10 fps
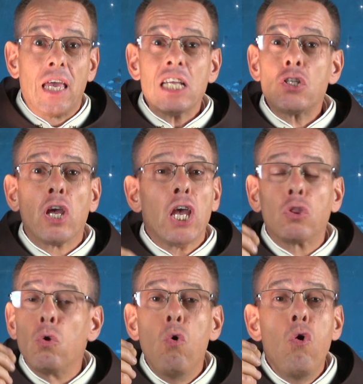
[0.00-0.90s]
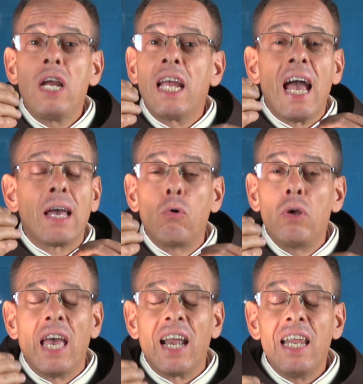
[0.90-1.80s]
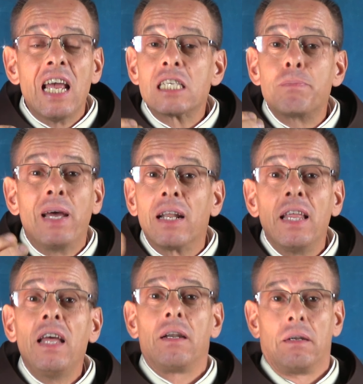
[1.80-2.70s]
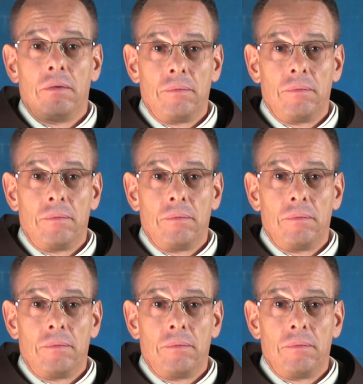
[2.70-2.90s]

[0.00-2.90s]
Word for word: ¿Qué es lo que tú nunca querrías perder?